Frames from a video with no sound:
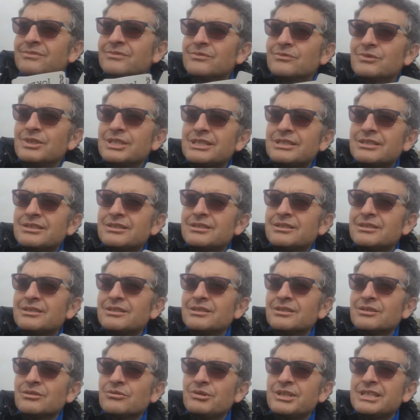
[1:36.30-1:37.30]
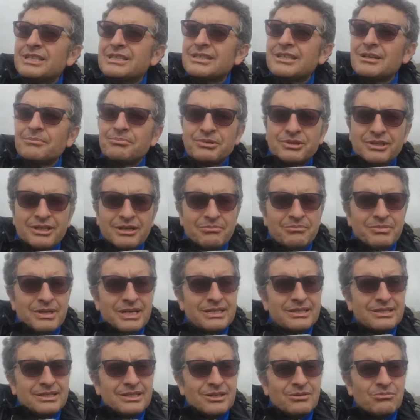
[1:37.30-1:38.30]
quest questa potrebbe
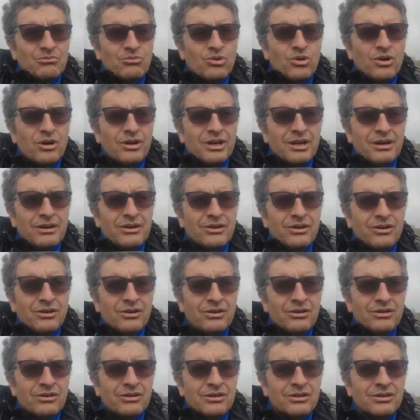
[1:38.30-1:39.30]
essere buona, no?